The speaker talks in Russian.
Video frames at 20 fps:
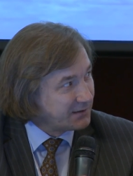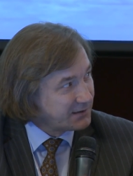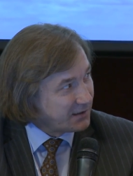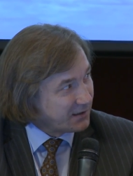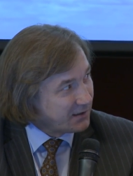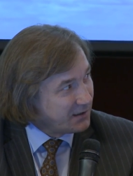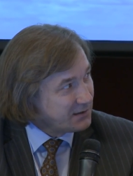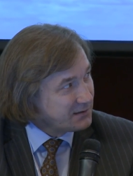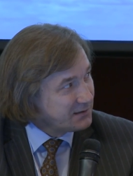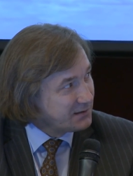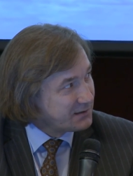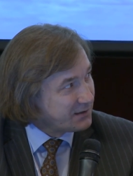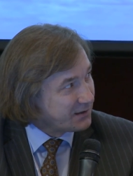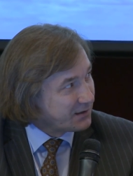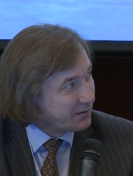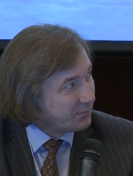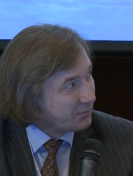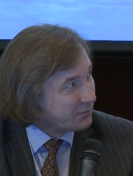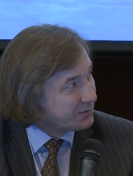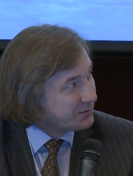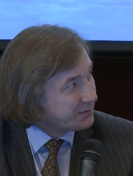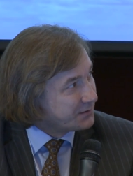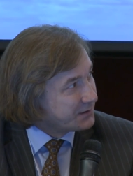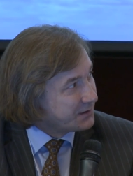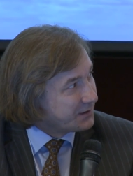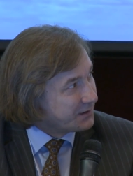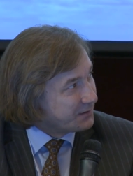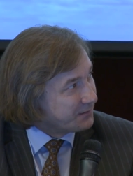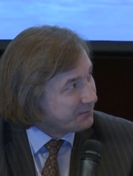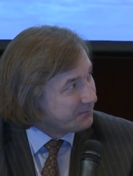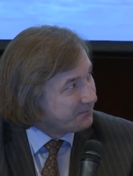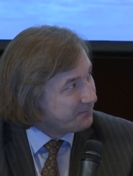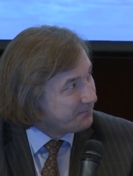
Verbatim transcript: согласны с таким утверждением?